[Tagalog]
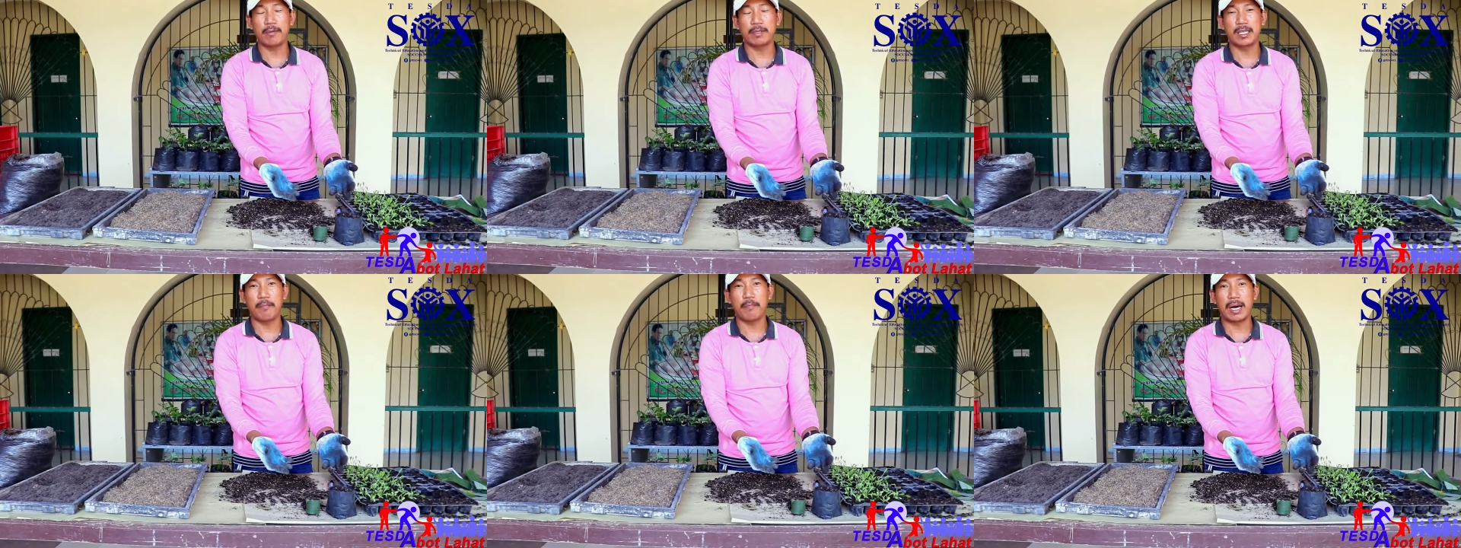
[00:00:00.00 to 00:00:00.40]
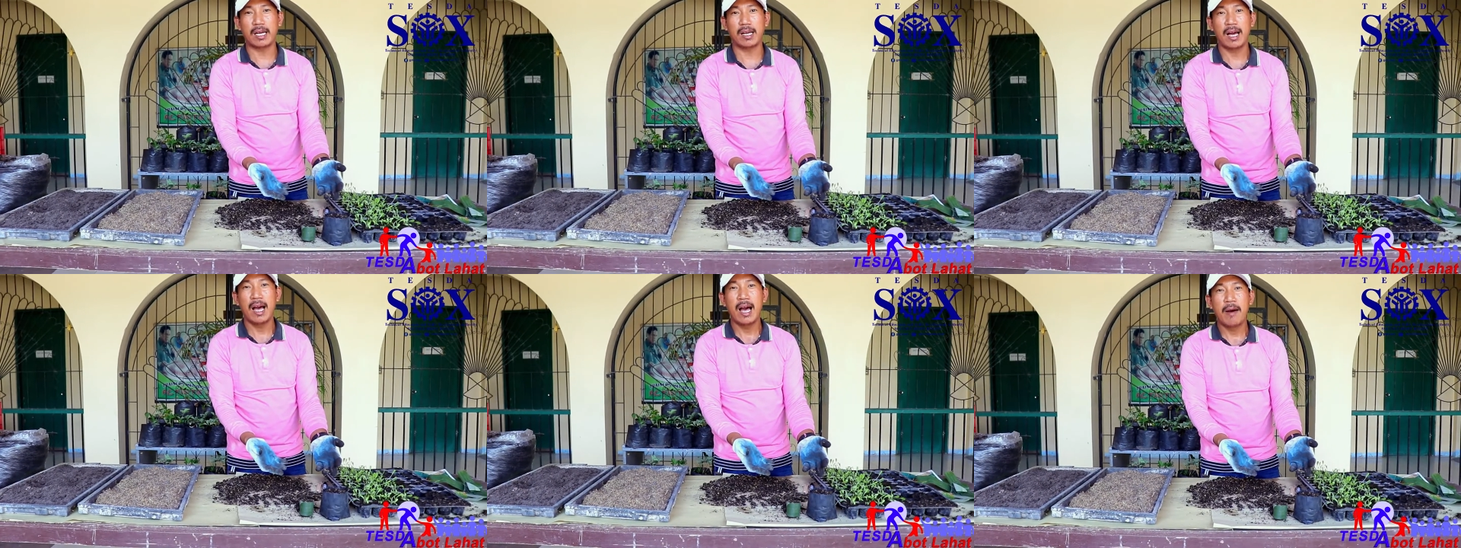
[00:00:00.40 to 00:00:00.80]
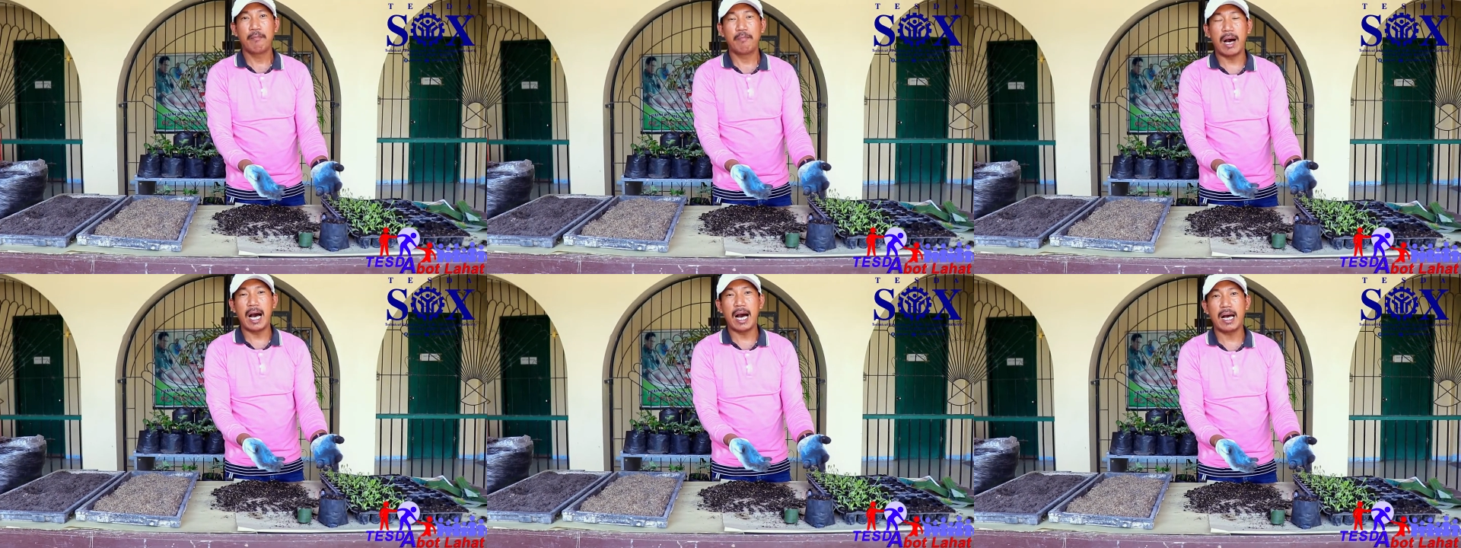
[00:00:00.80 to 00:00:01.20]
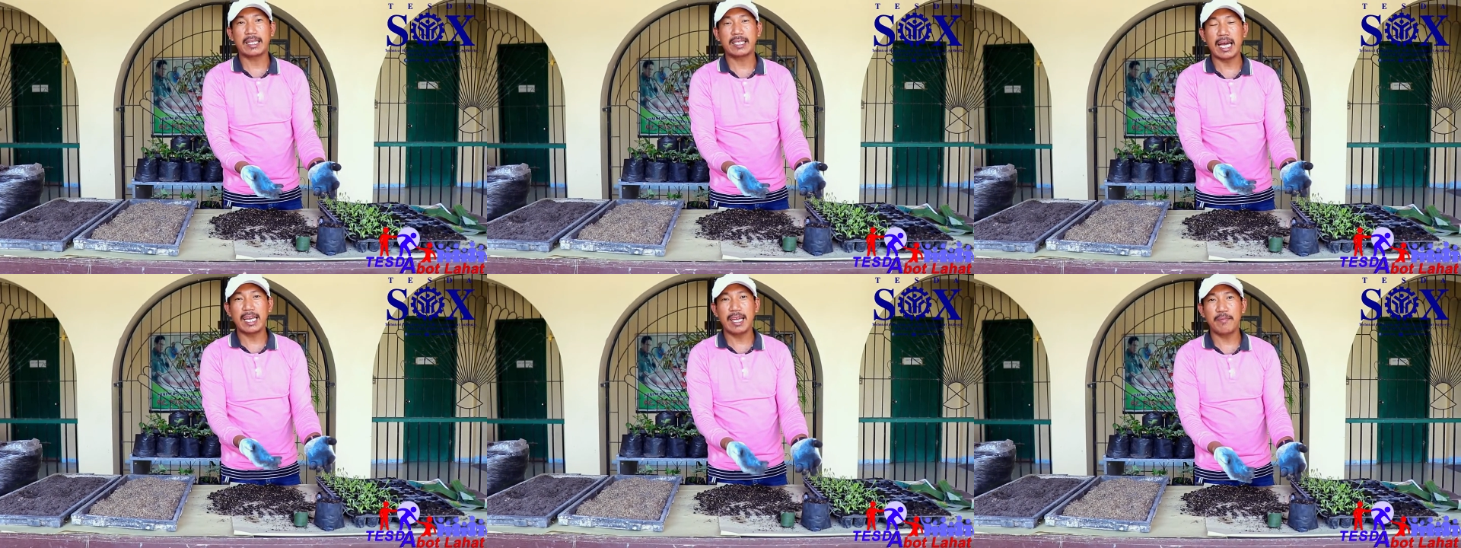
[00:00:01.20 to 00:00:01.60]
sa
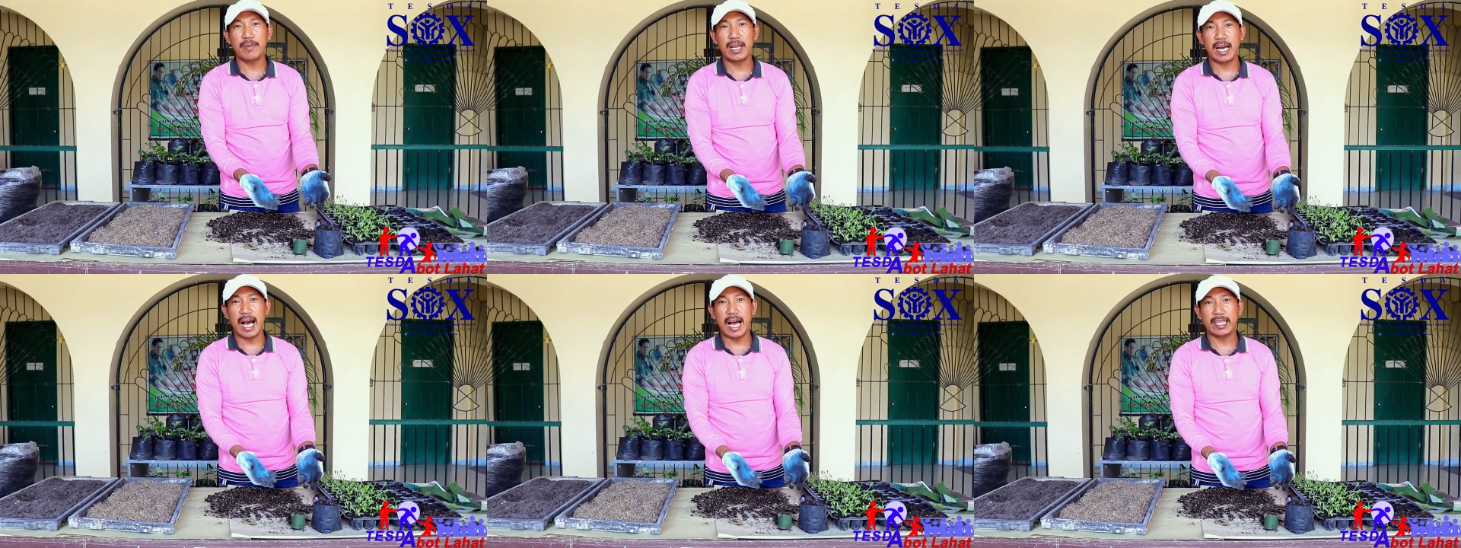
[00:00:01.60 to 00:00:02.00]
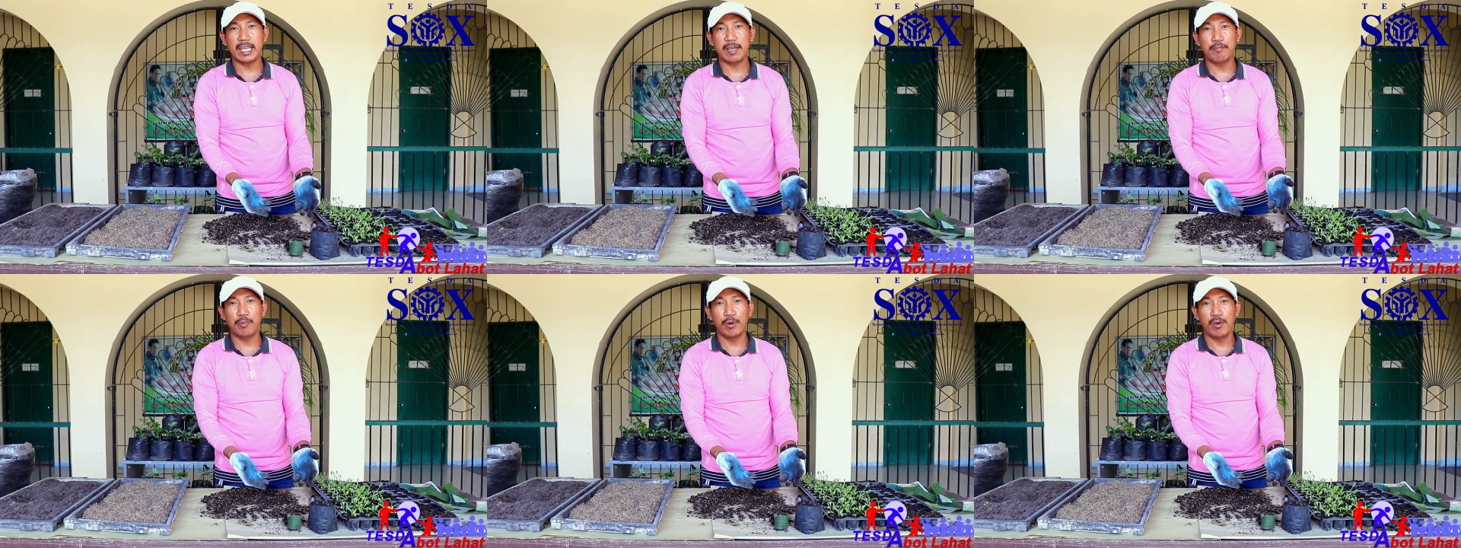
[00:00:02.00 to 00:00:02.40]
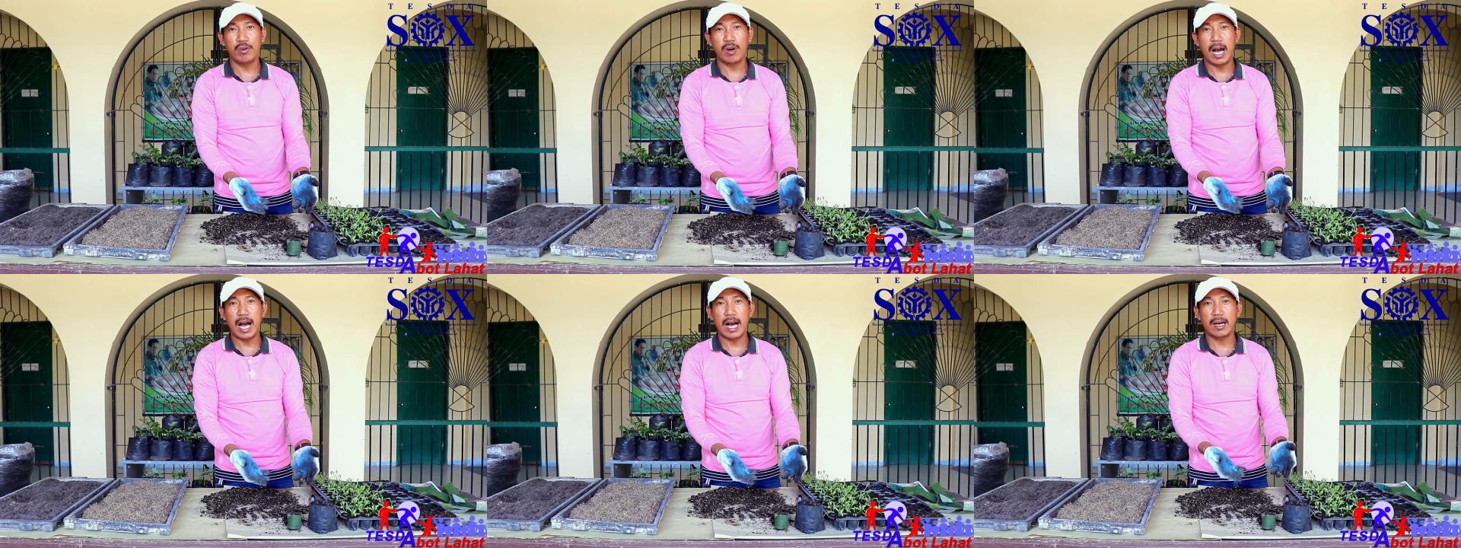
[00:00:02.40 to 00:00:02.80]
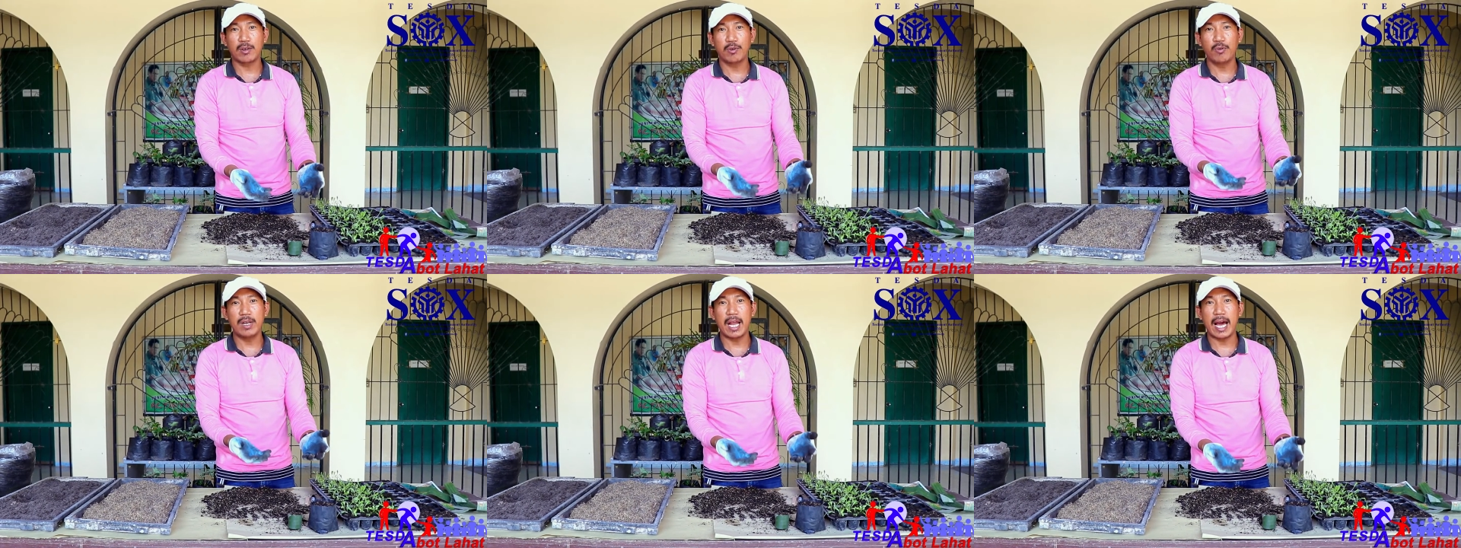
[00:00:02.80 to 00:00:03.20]
pagtanim ah, uh, ng ating pong uh,
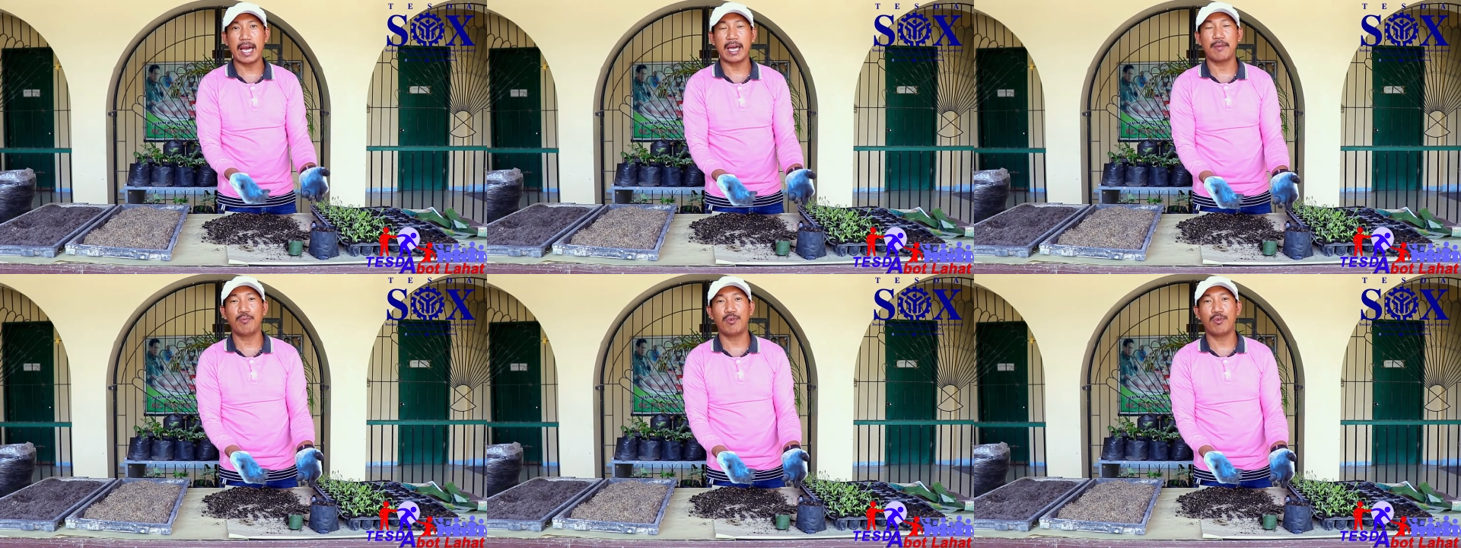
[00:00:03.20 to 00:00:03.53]
gulay.